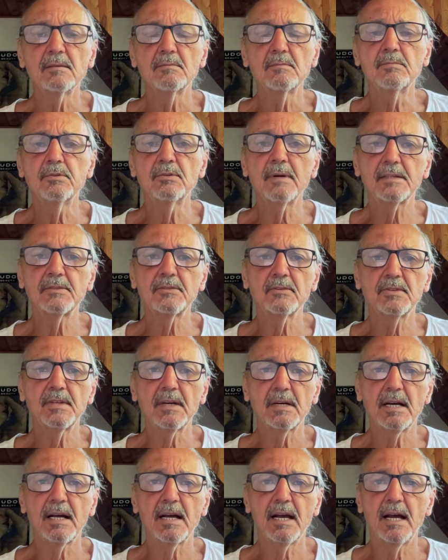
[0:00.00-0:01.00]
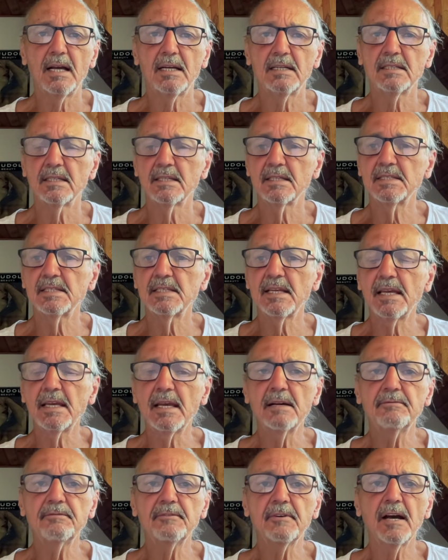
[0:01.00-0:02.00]
była to taka
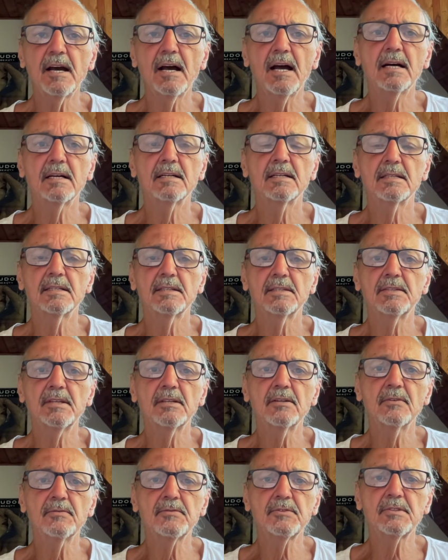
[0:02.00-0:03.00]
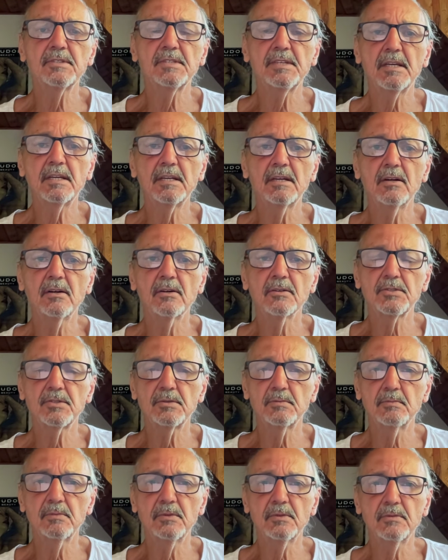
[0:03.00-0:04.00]
zajawka e, tego wszystkiego, o
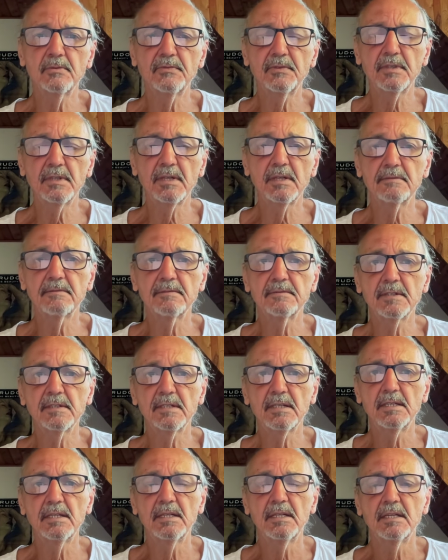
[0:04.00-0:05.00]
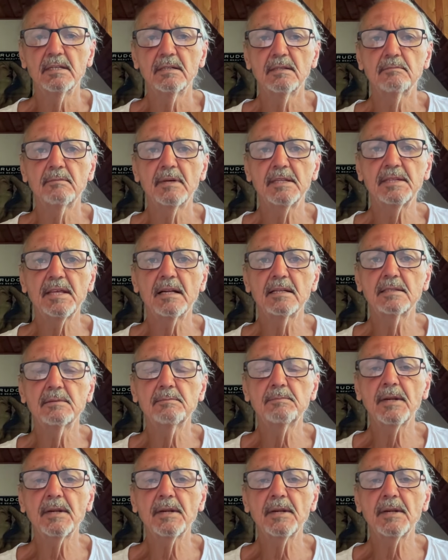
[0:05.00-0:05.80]
czym mówię w mentalnym